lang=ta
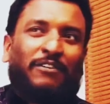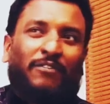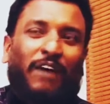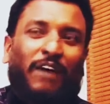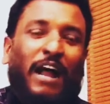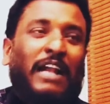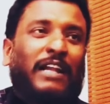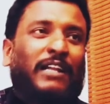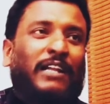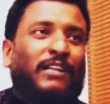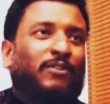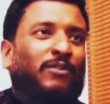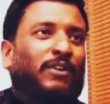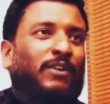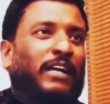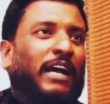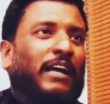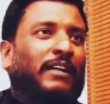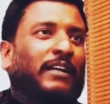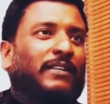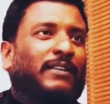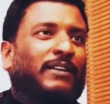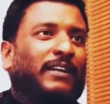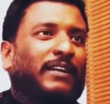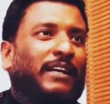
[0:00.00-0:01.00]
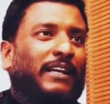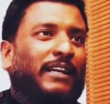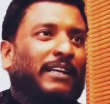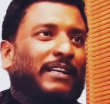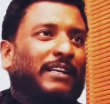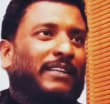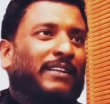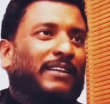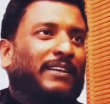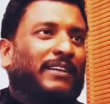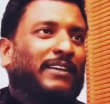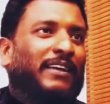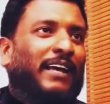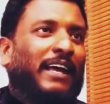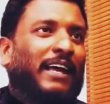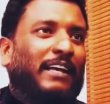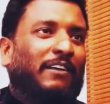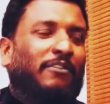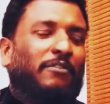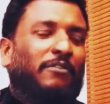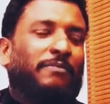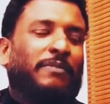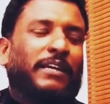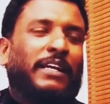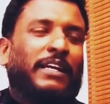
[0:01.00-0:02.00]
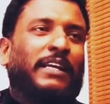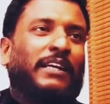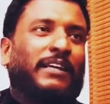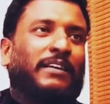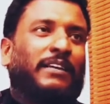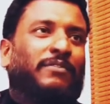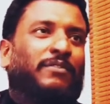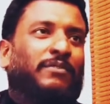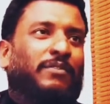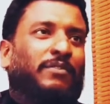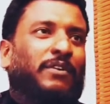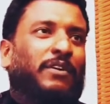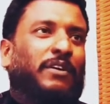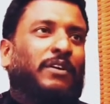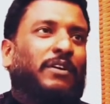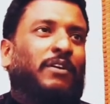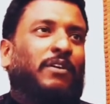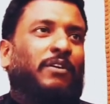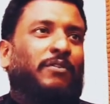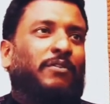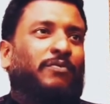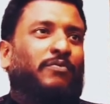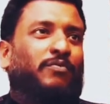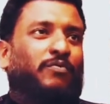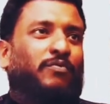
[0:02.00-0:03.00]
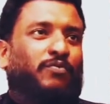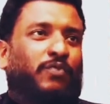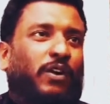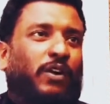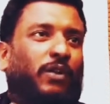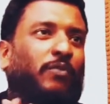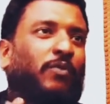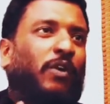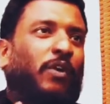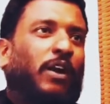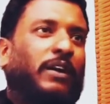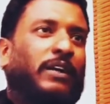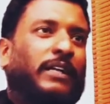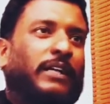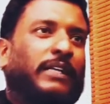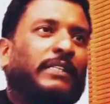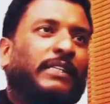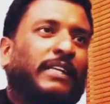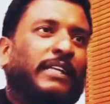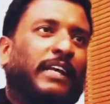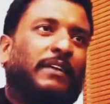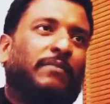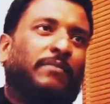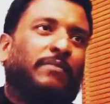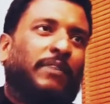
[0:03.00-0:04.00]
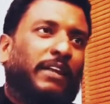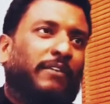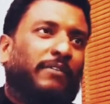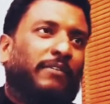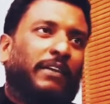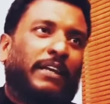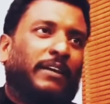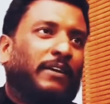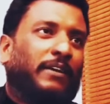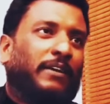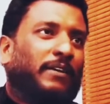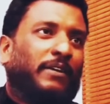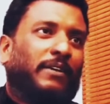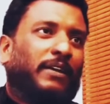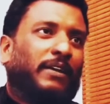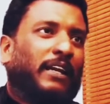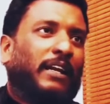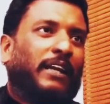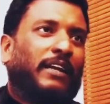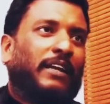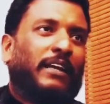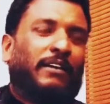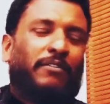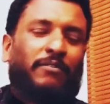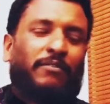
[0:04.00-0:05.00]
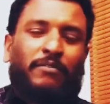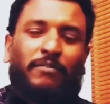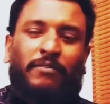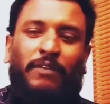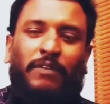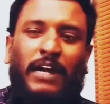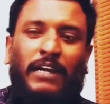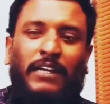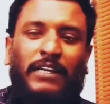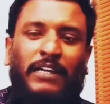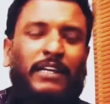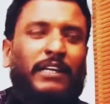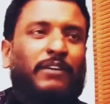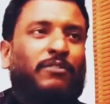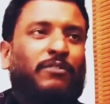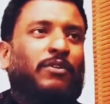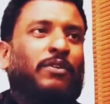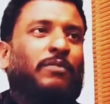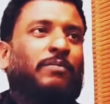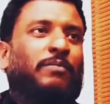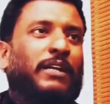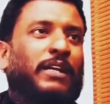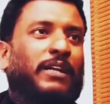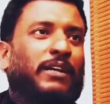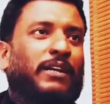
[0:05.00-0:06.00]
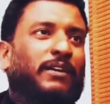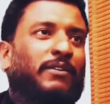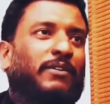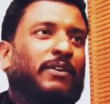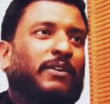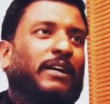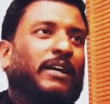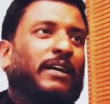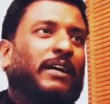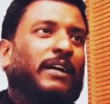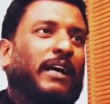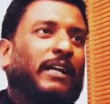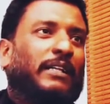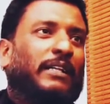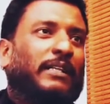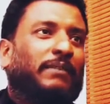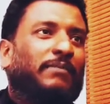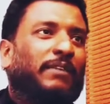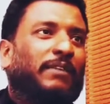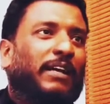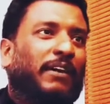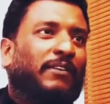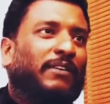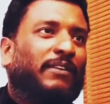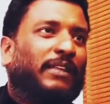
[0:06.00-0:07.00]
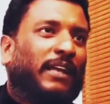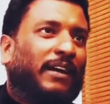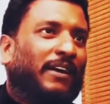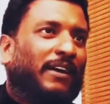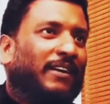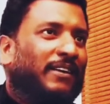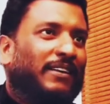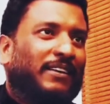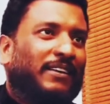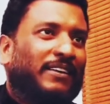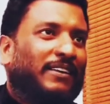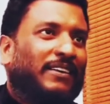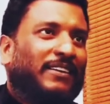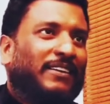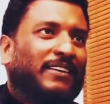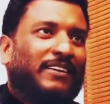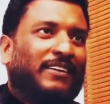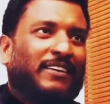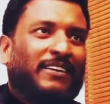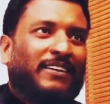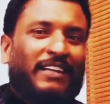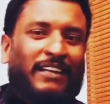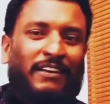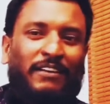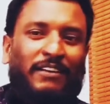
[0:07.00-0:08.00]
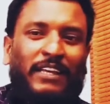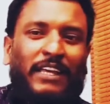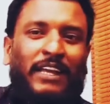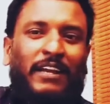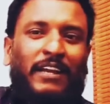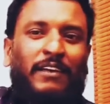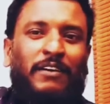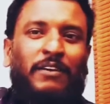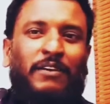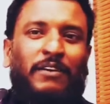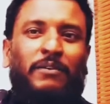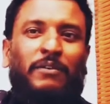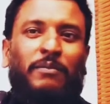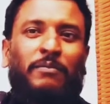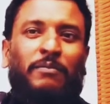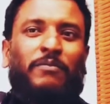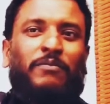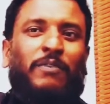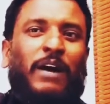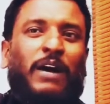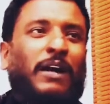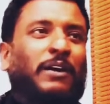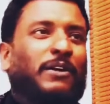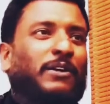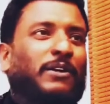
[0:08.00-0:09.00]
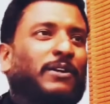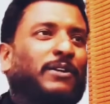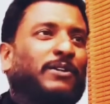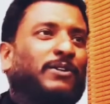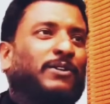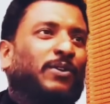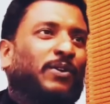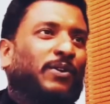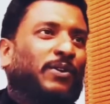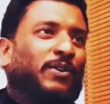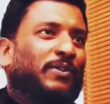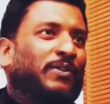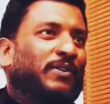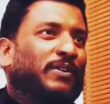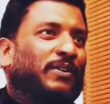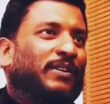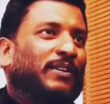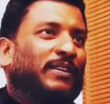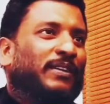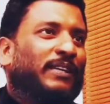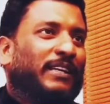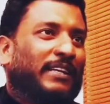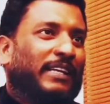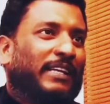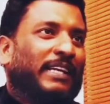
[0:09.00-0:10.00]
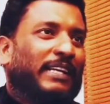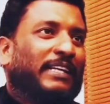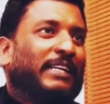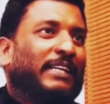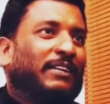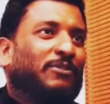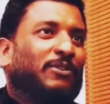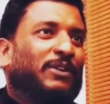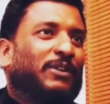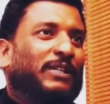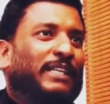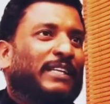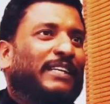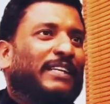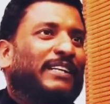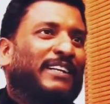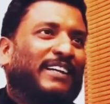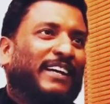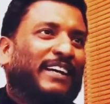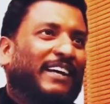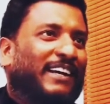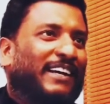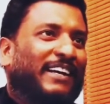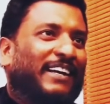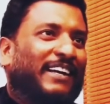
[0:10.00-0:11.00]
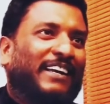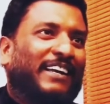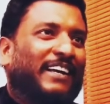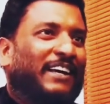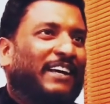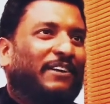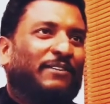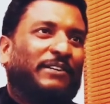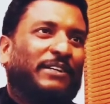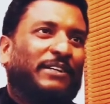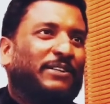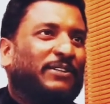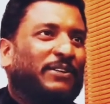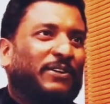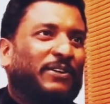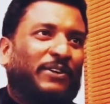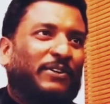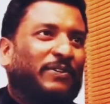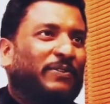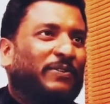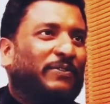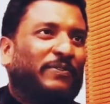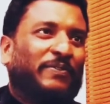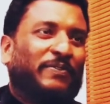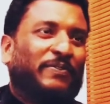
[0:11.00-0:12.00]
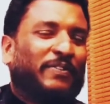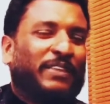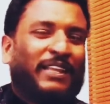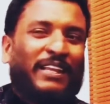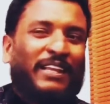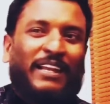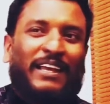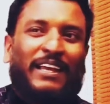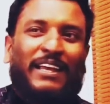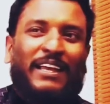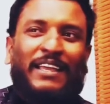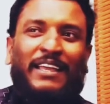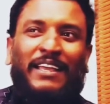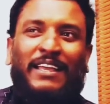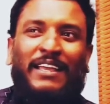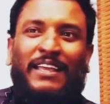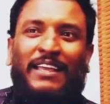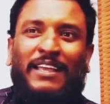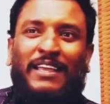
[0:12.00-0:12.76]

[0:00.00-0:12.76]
எனக்கு வாழ்கிறதுக்கு ஒரு அர்த்தம் கிடைக்குது ஐ ஹவ் மீனிங் ஆஃப் ஃபார் வாட் ரீசன் ஐ எம் லிவிங் இல்லை என் வாழ்க்கைக்கு ஒரு பெரிய ஒரு அர்த்தமே அவதான் தான் நான் எனக்கு வாழணும்னு தோணும் எனக்குன்னு ஒருத்தர் இருக்கா அப்படின்னு தோணும் கண்டிப்பாங்களா